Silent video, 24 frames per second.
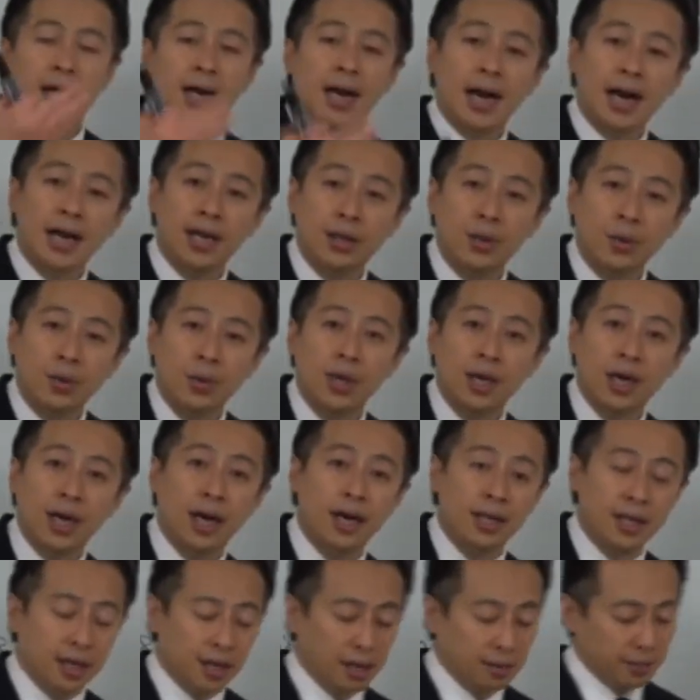回答に
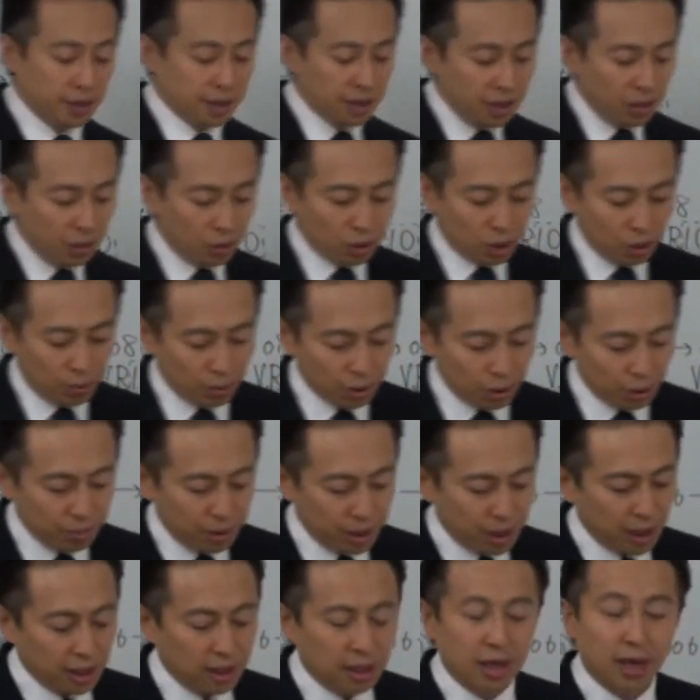書いてありますのでお手元
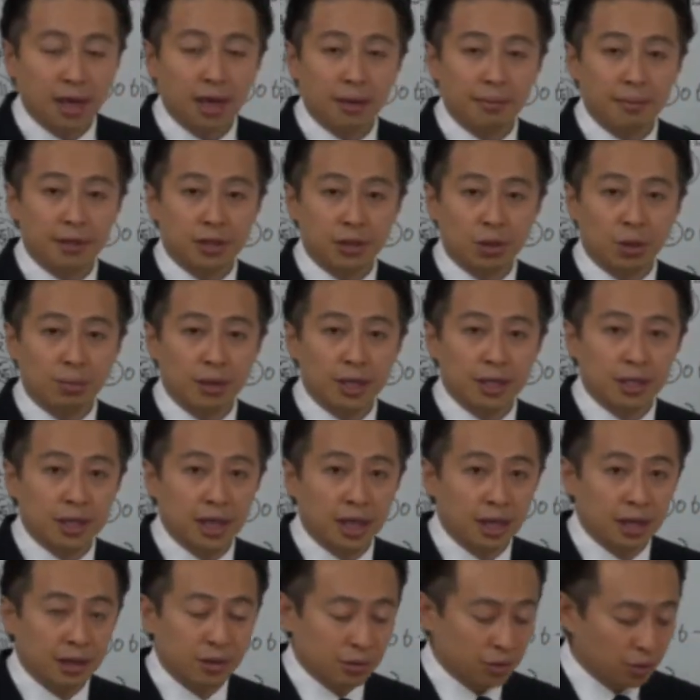見ていただきますとまず
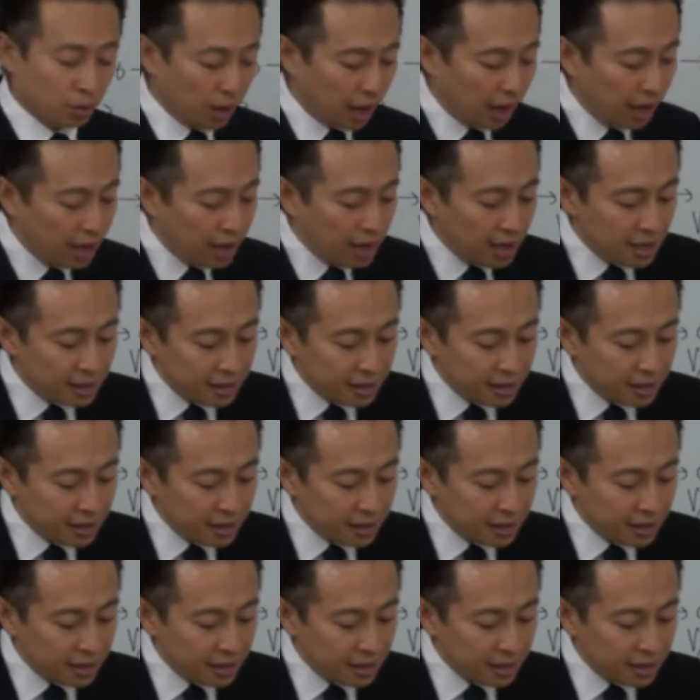出てくるのが